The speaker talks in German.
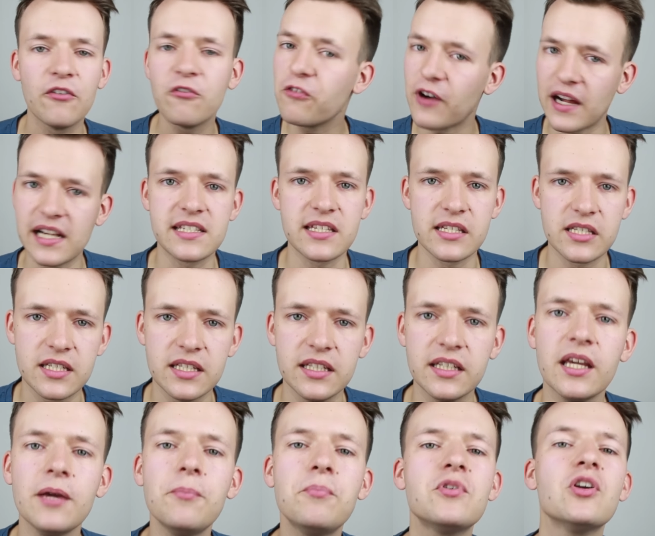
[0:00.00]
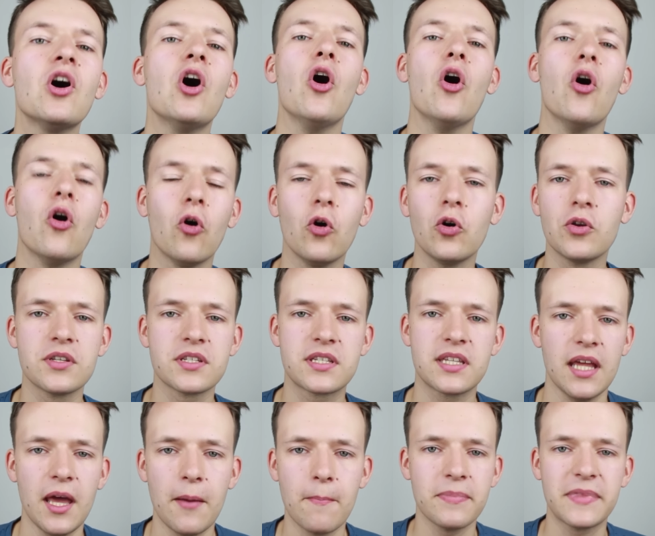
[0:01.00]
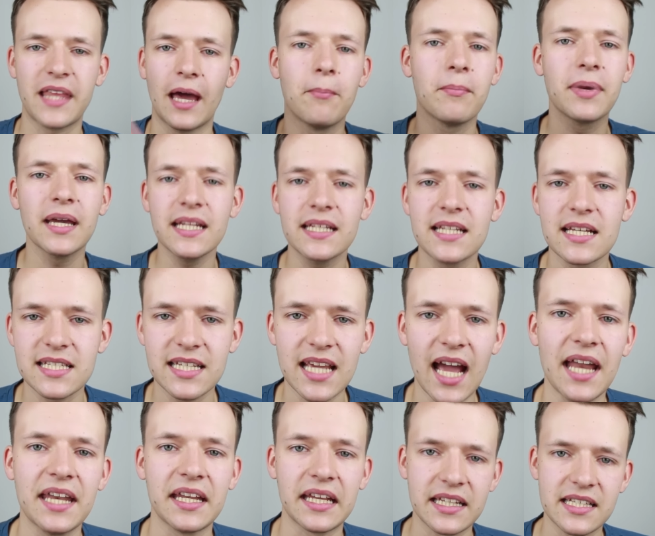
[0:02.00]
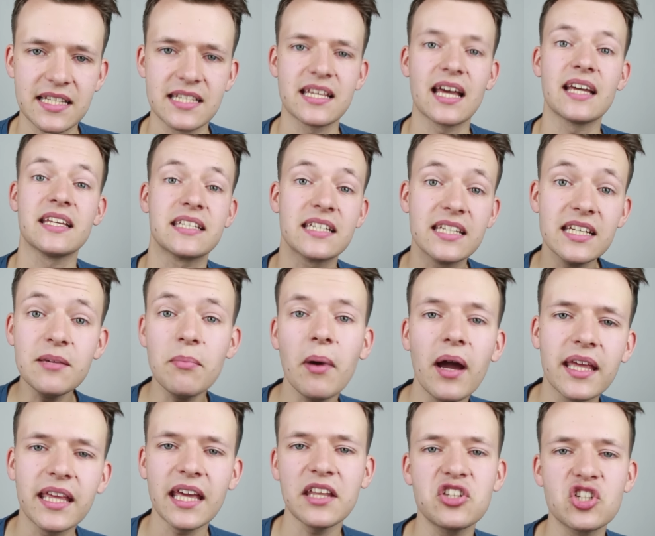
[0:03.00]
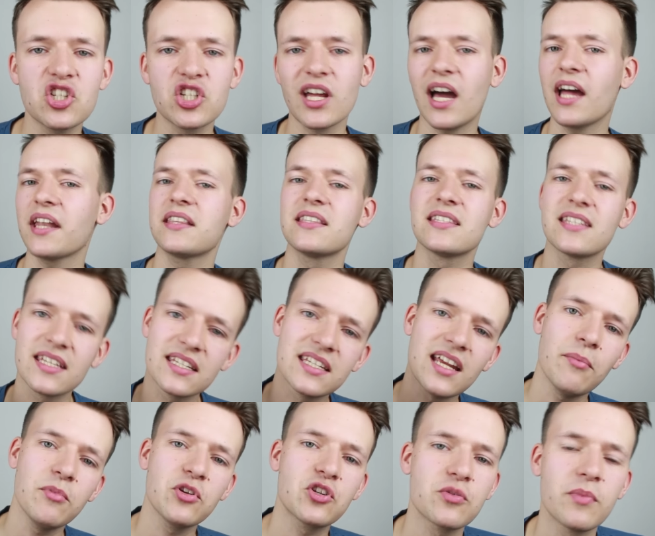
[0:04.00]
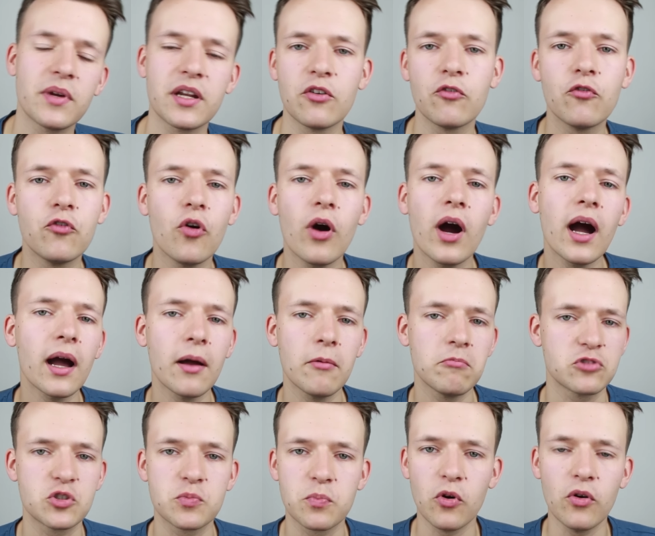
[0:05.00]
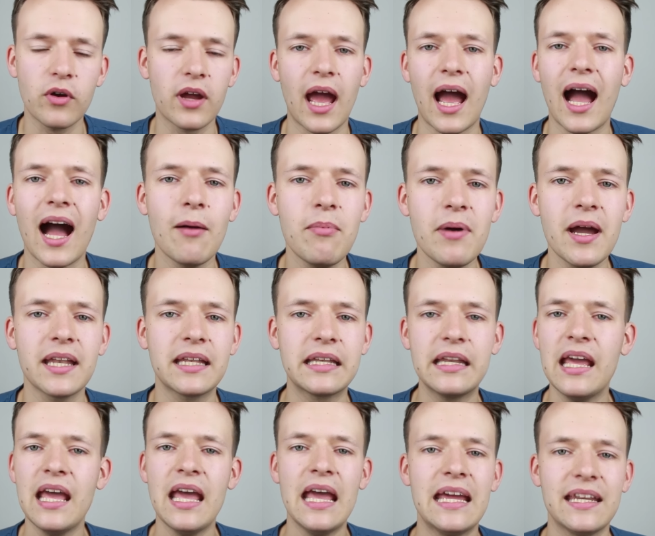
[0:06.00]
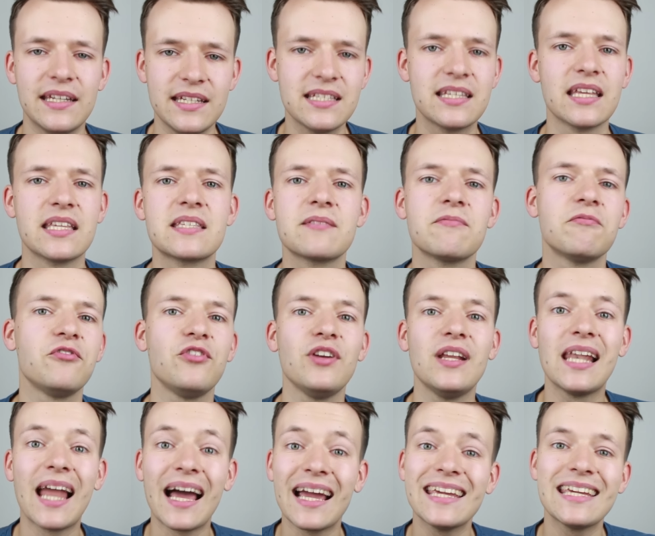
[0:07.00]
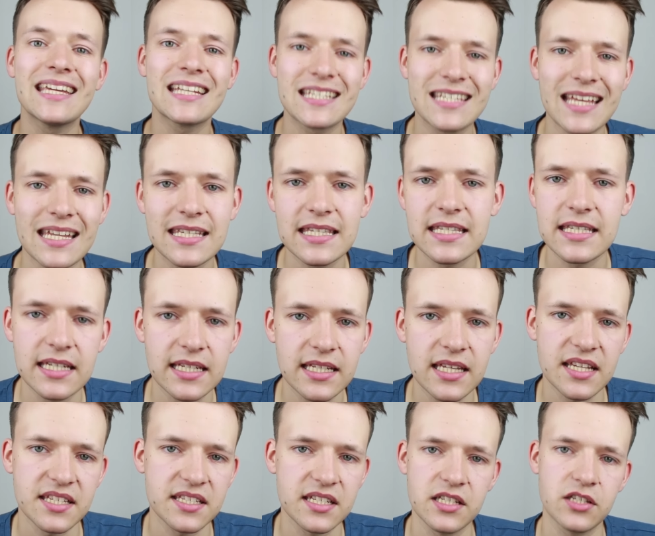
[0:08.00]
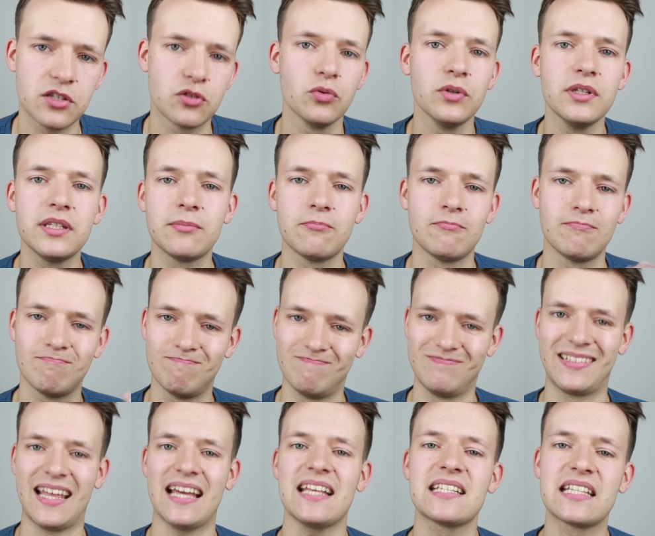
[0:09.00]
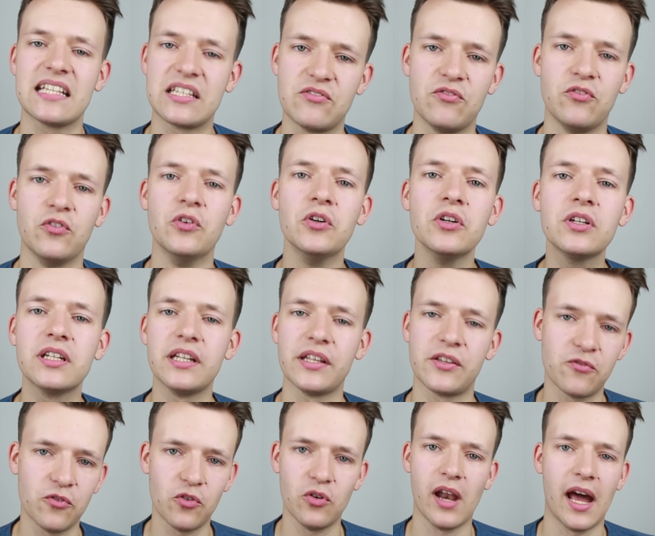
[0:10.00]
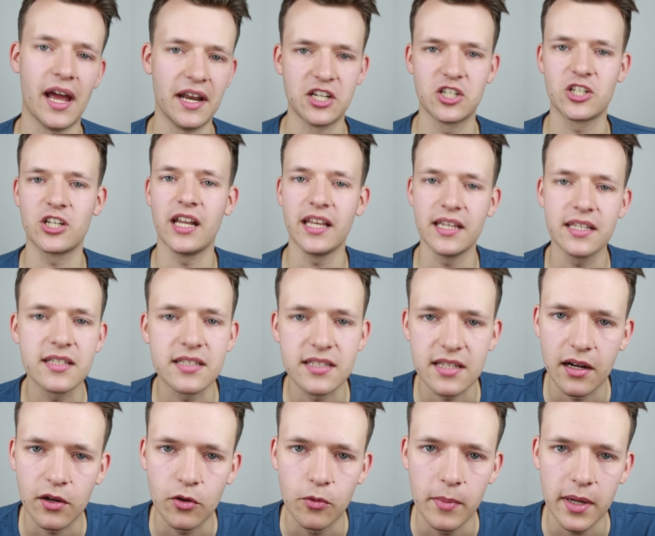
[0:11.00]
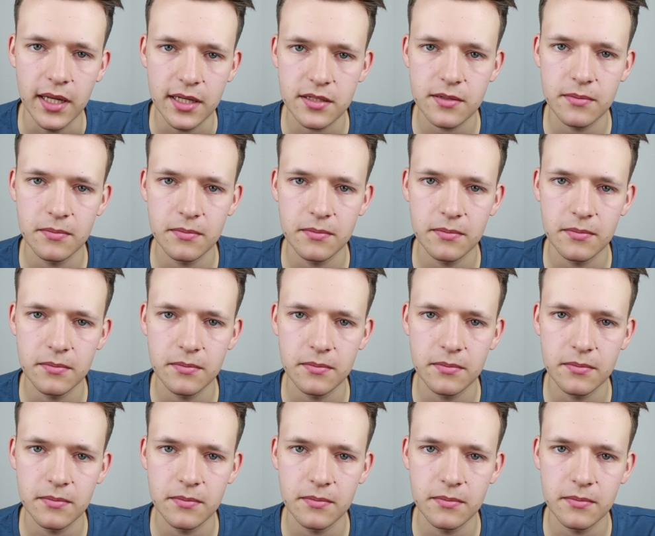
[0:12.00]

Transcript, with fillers: falls es die gibt. Und ähm, dann bringt das gar nichts. Das heißt, lieber jetzt starten, sich damit schon mal den Vorsprung erarbeiten. Dieses vielleicht setzt sich das nicht durch, das ist wirklich wohl ein schlechtes Argument.